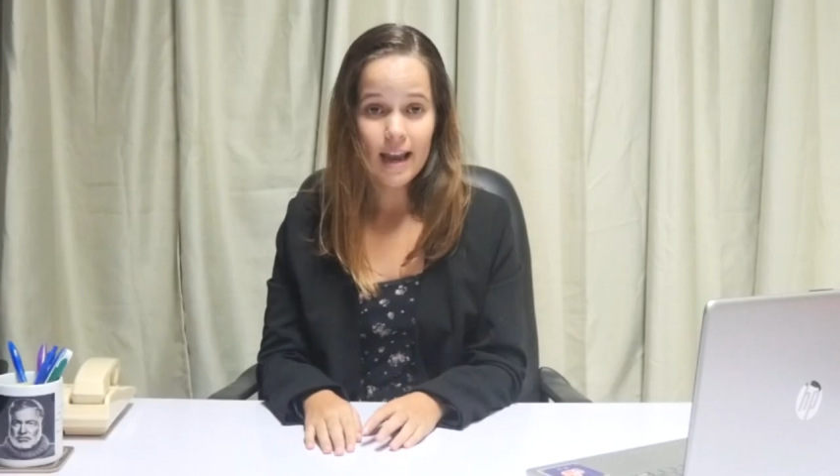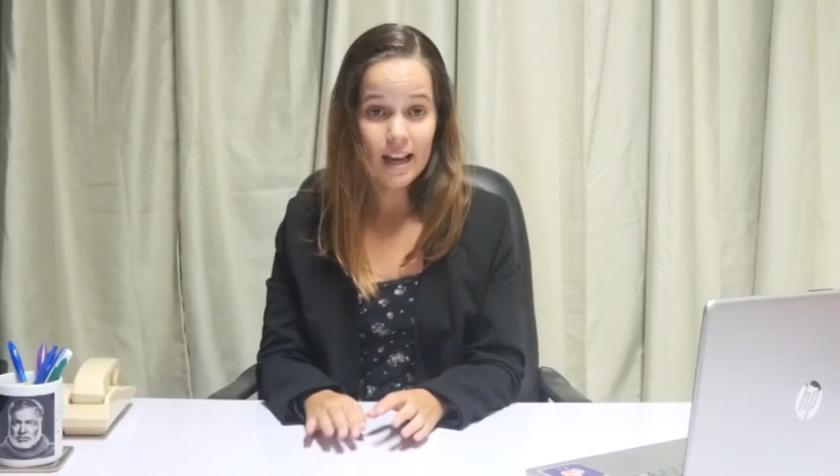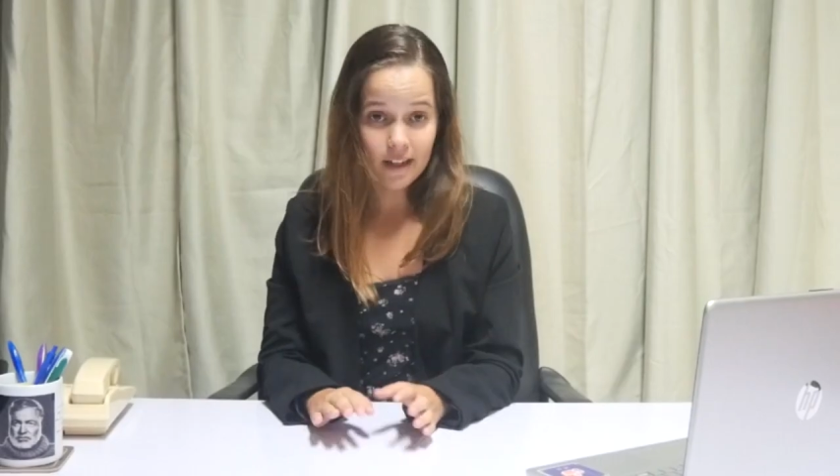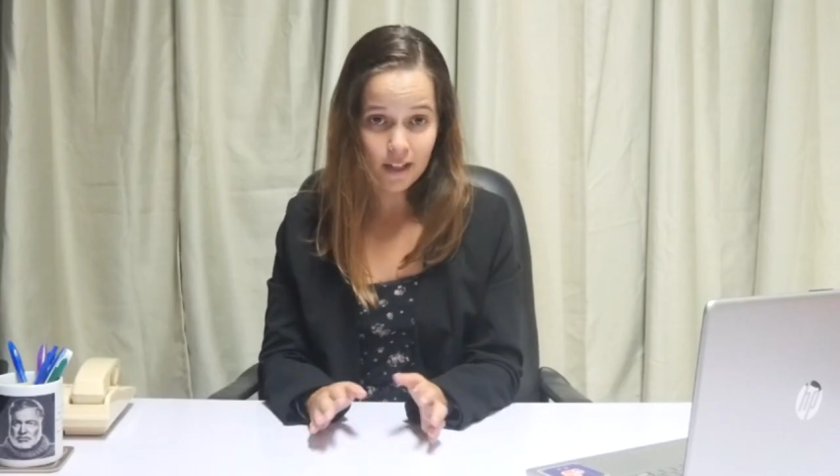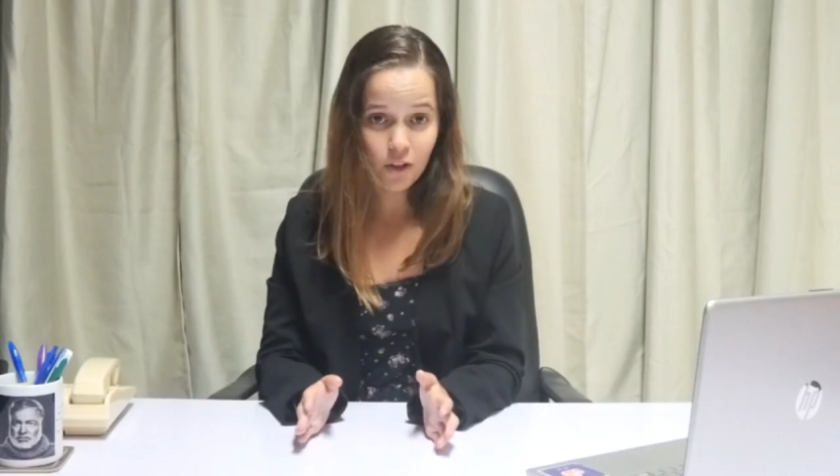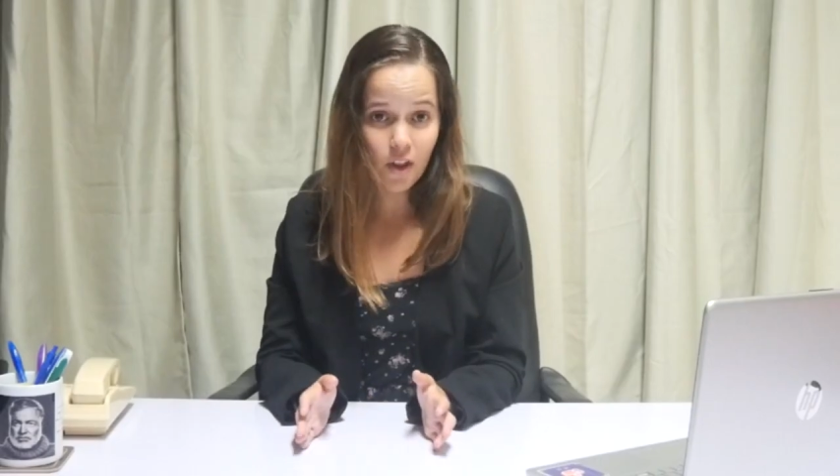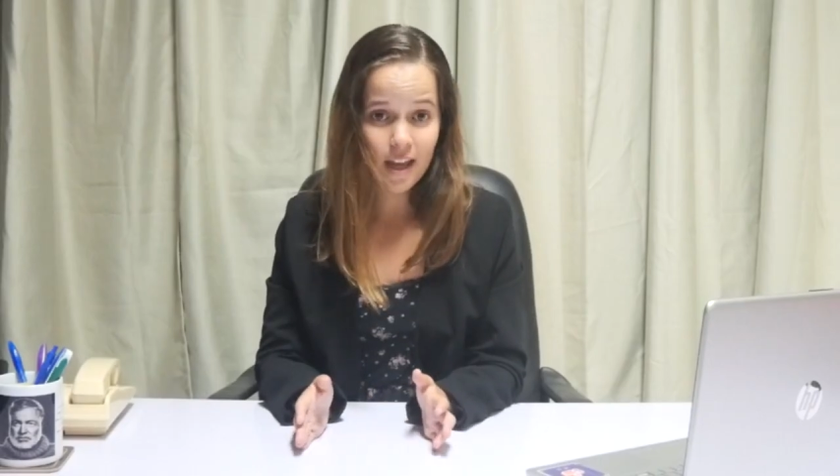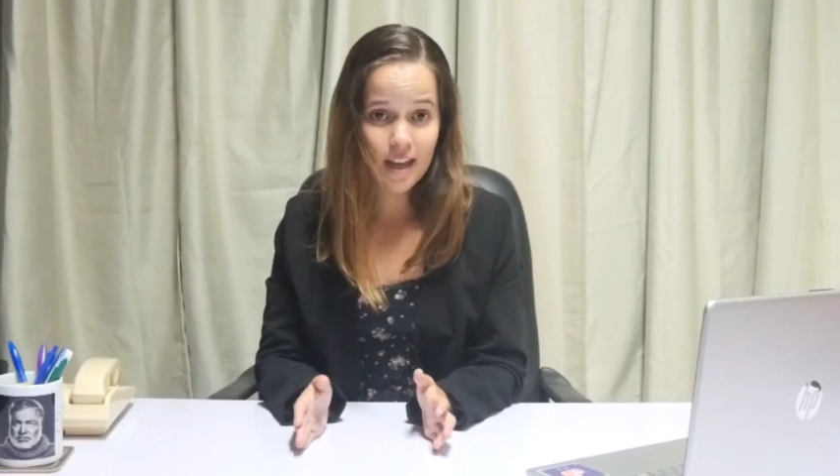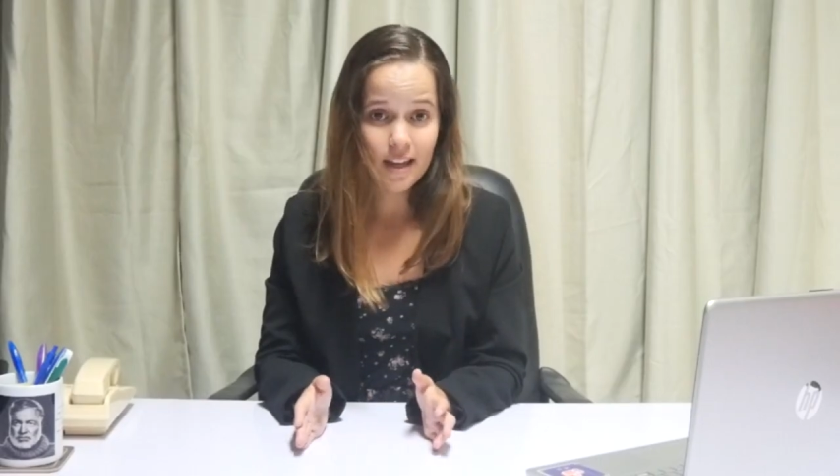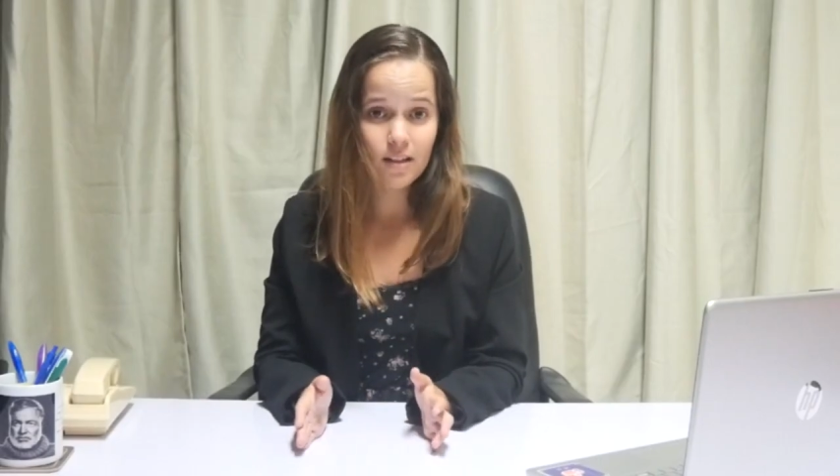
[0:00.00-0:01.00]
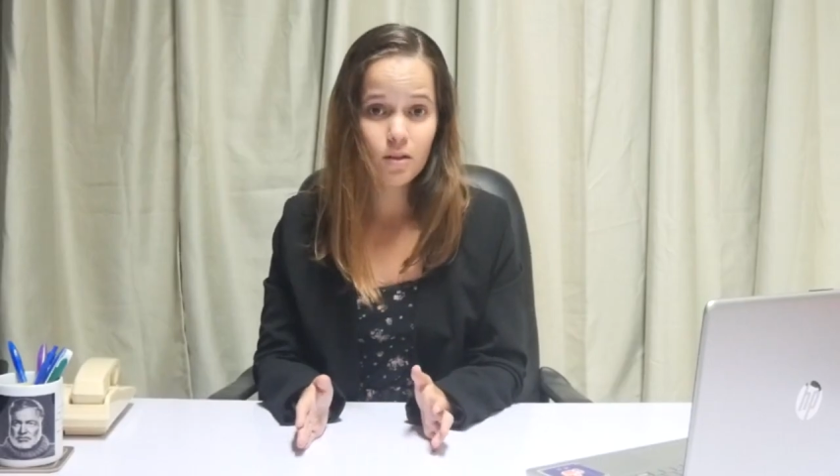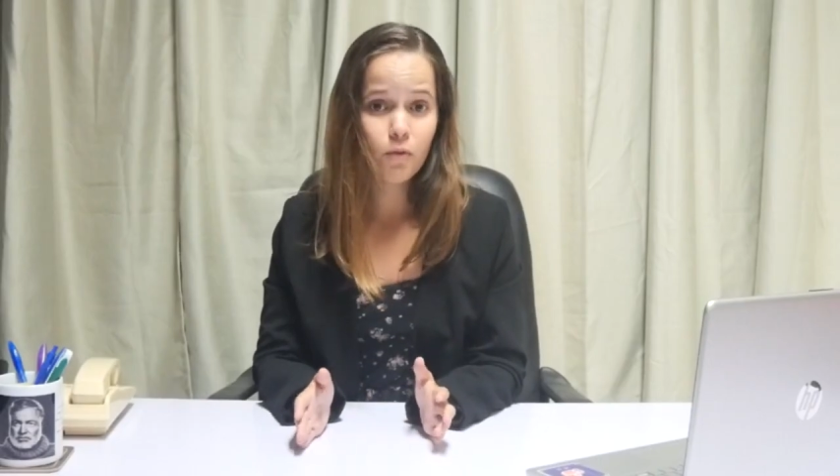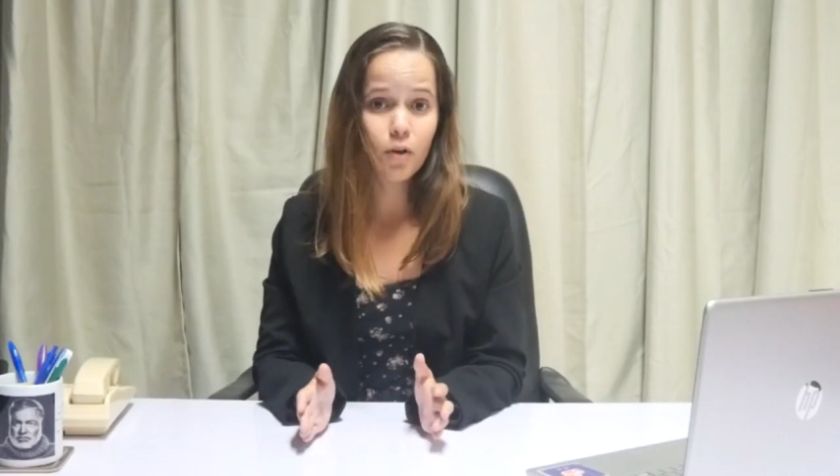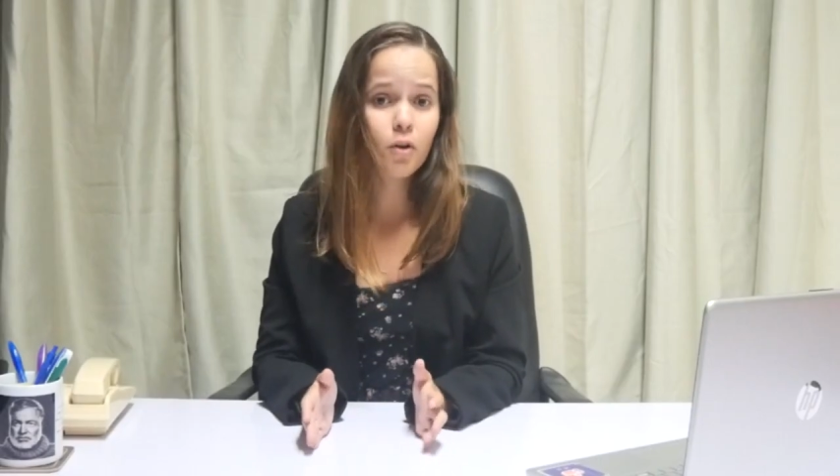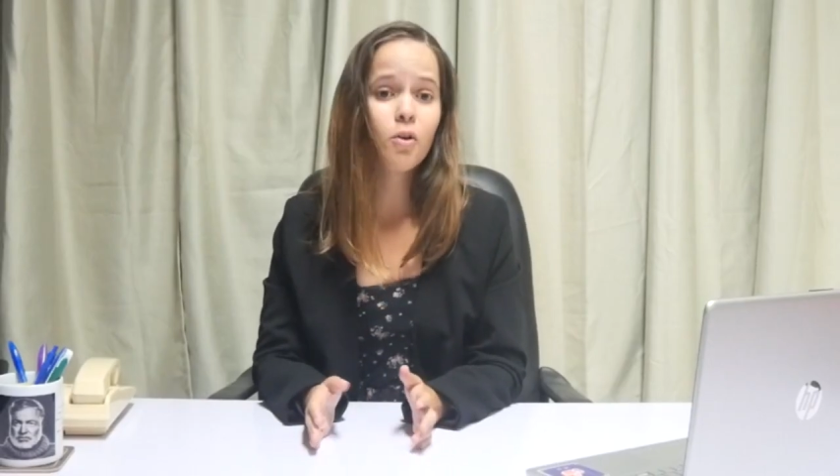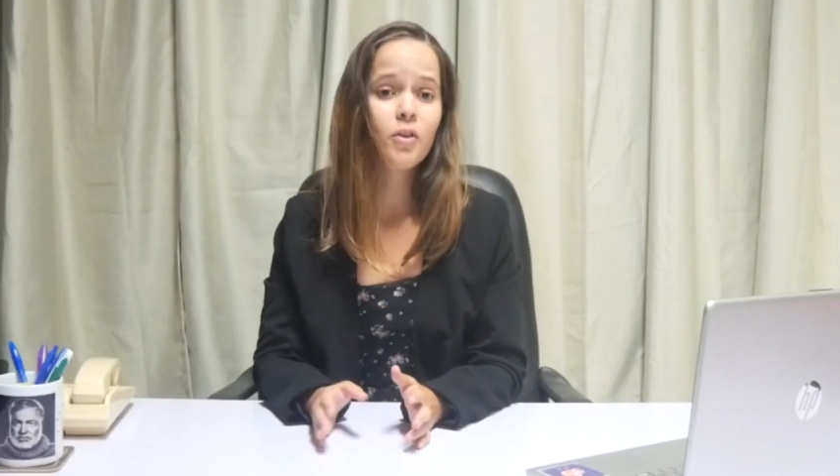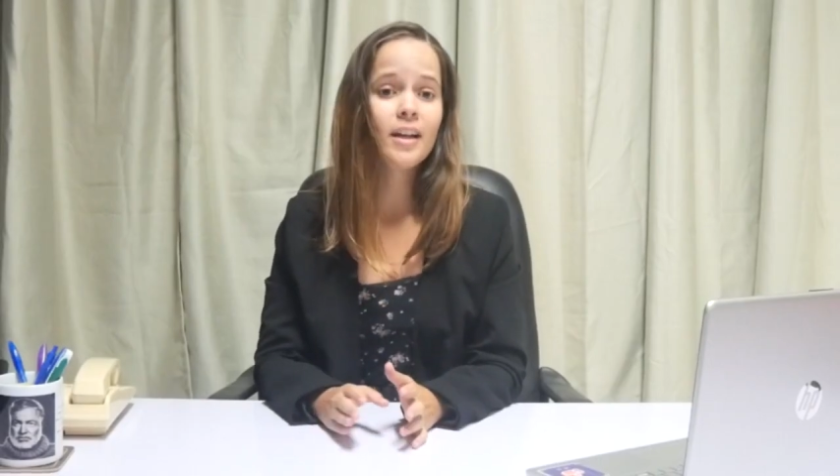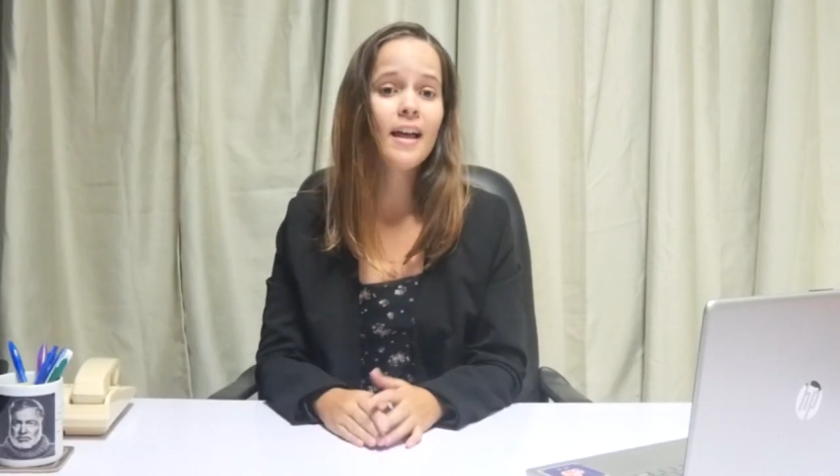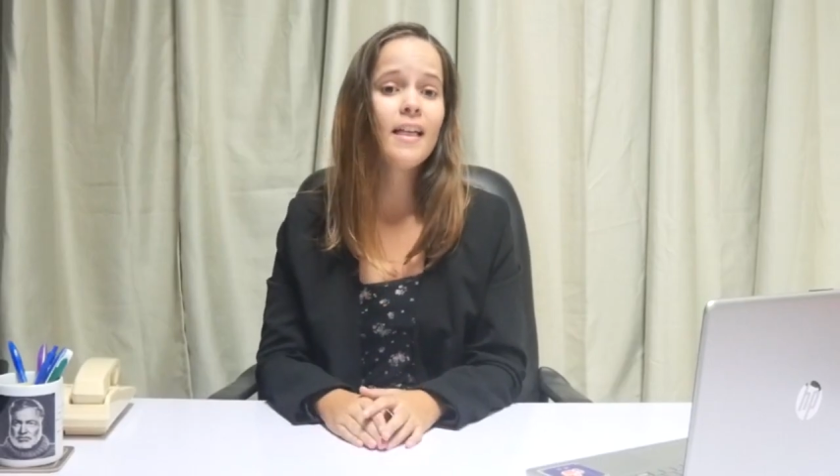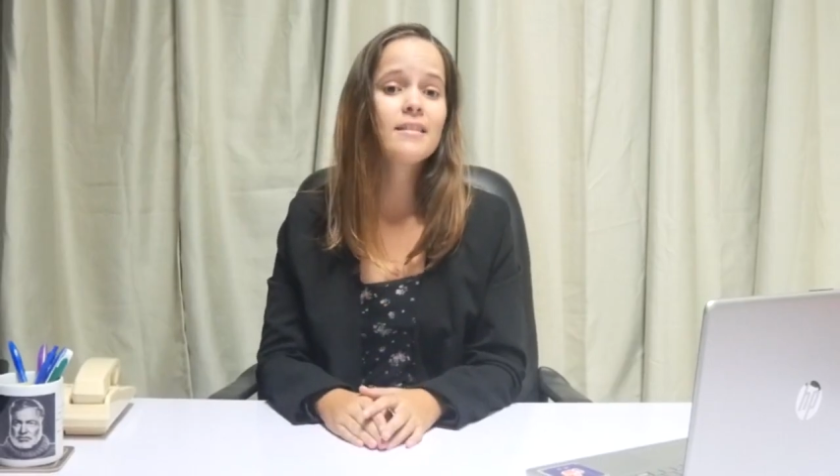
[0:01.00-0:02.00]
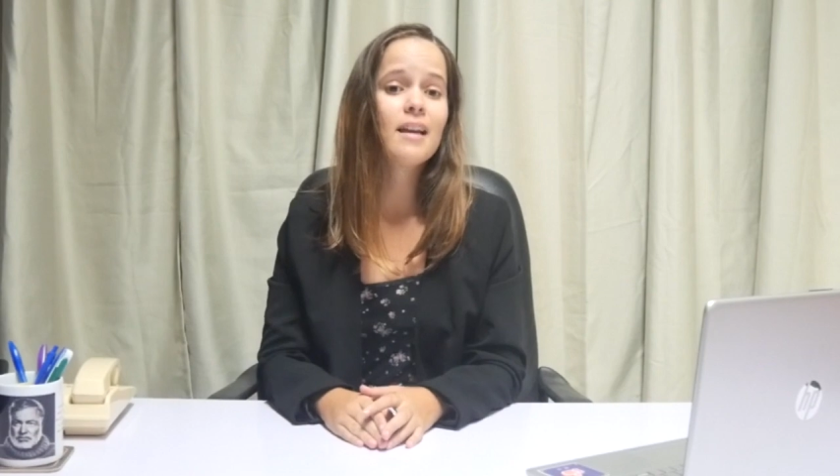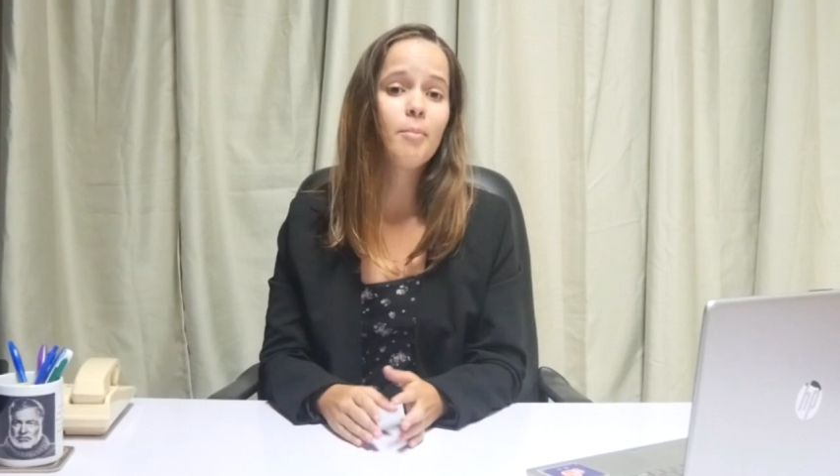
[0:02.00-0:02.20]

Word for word: El resto de ellas fueron condenadas